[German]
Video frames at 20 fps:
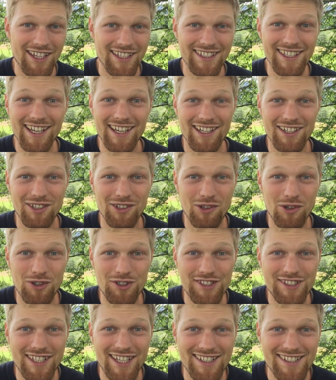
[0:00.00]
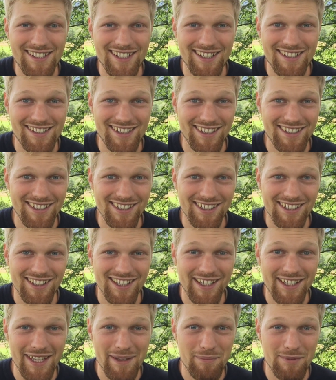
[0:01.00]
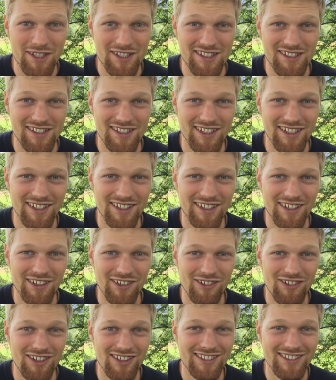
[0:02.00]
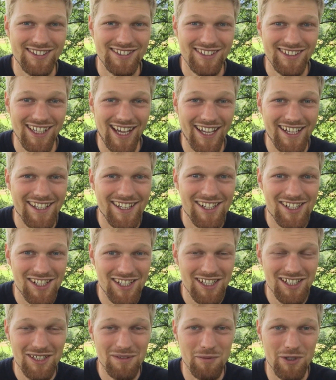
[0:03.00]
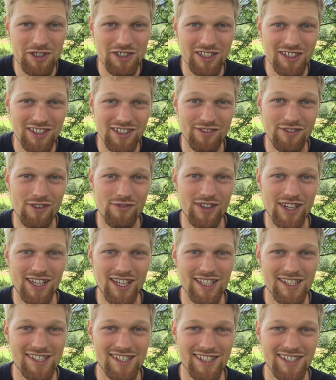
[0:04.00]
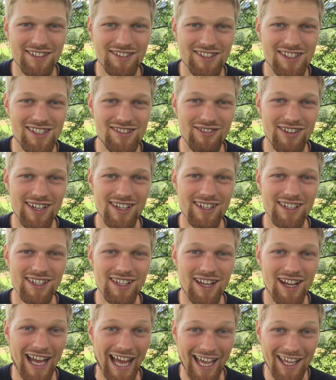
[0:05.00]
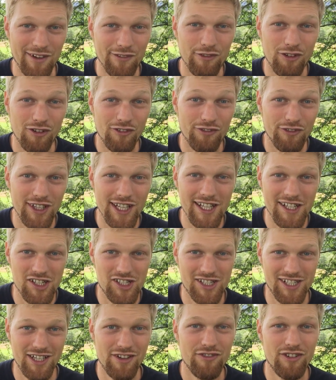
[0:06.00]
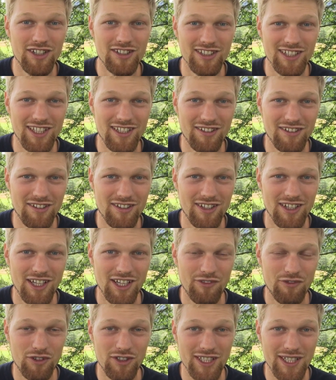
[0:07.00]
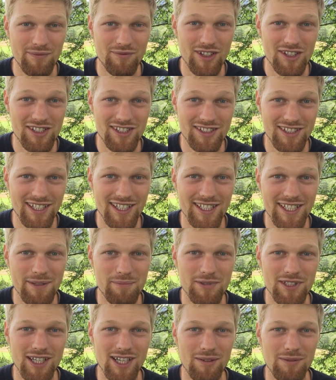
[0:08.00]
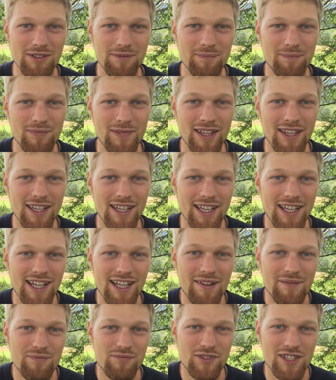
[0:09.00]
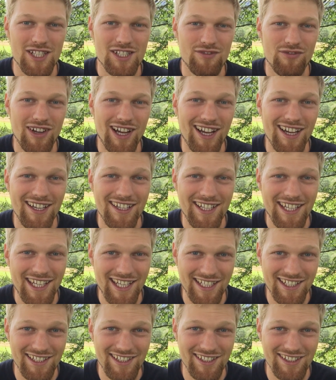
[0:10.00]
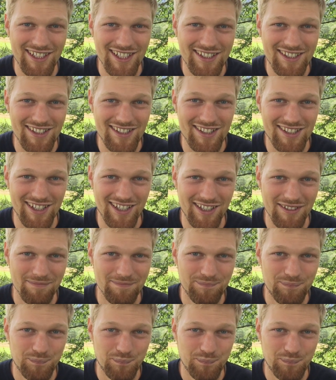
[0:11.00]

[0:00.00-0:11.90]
Ja, und ganz, ganz anderen Ergebnissen. Und eine Geschichte möchte ich dir vorweg erzählen, und zwar eine von vielen stellvertretend von dem, was ich da erlebt habe. Das war in Indien letztes Jahr.